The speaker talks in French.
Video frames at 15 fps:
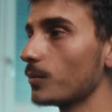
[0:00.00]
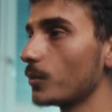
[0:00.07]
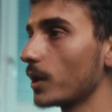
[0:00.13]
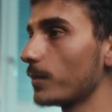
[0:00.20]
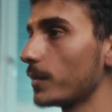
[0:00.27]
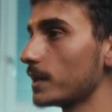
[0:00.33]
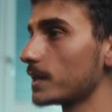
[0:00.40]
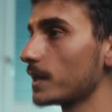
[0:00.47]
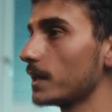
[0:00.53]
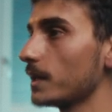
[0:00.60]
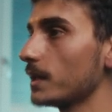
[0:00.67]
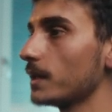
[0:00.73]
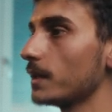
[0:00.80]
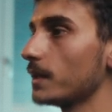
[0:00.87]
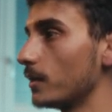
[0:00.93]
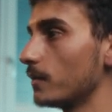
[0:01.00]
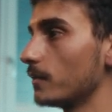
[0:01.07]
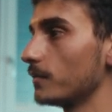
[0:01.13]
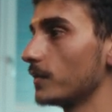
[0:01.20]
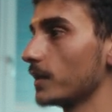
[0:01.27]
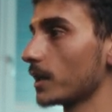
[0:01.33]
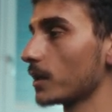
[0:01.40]
comme on appelle ça.
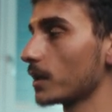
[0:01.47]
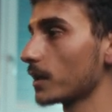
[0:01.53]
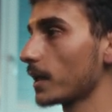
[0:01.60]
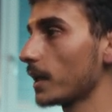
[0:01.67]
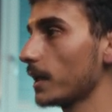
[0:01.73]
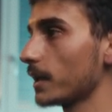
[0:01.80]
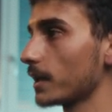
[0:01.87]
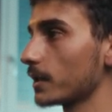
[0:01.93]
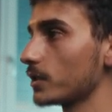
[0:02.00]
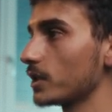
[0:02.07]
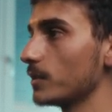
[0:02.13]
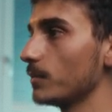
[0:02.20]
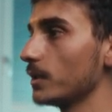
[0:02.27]
En vert clair, j'ai